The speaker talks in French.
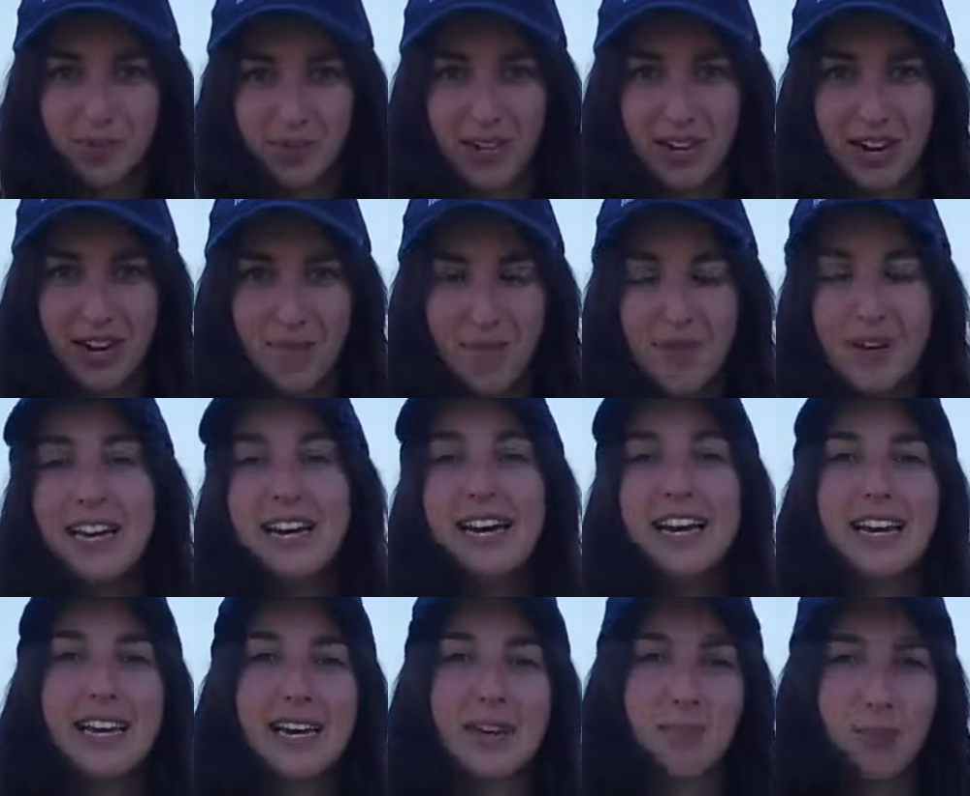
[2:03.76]
durable
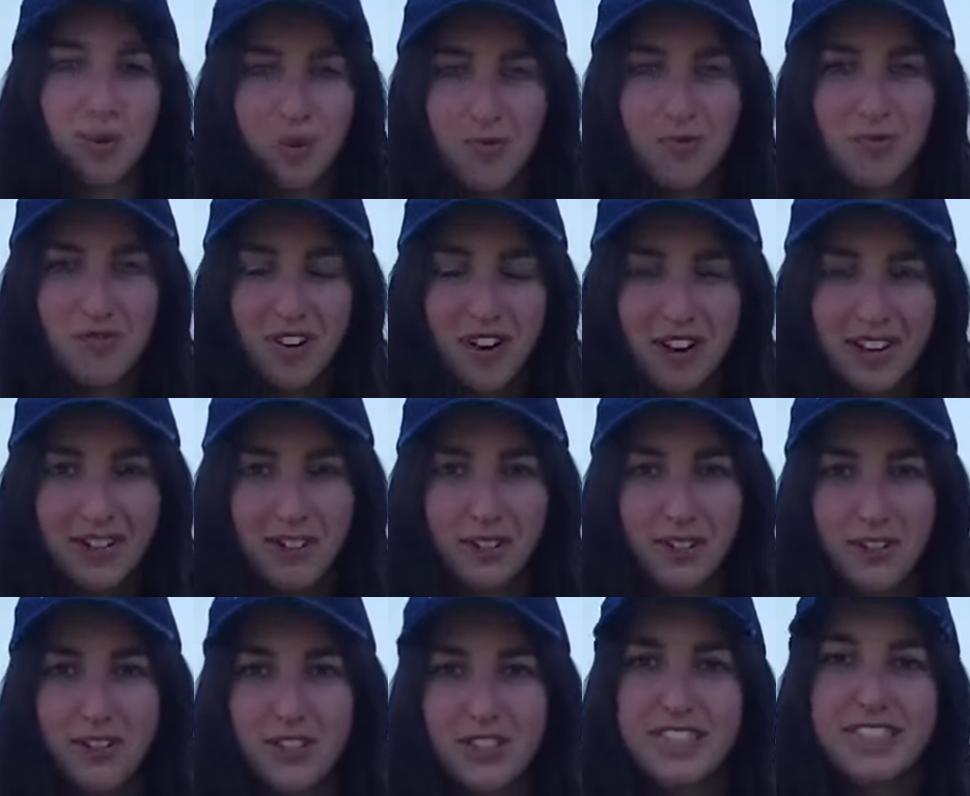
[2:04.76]
et promouvoir
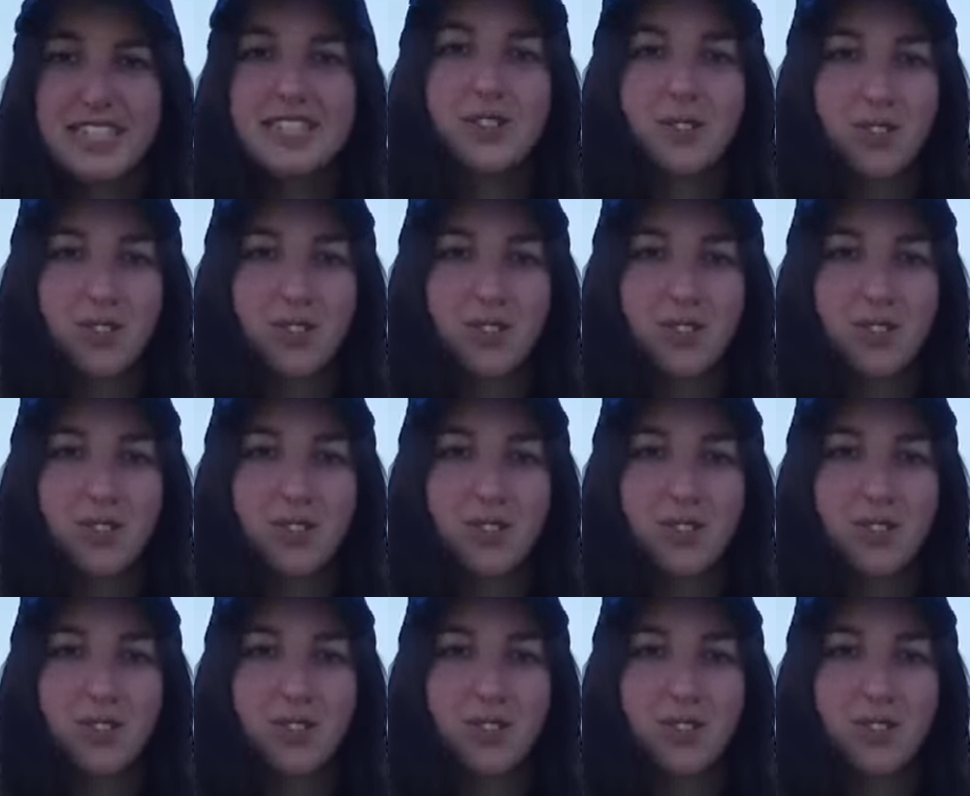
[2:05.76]
l'écologie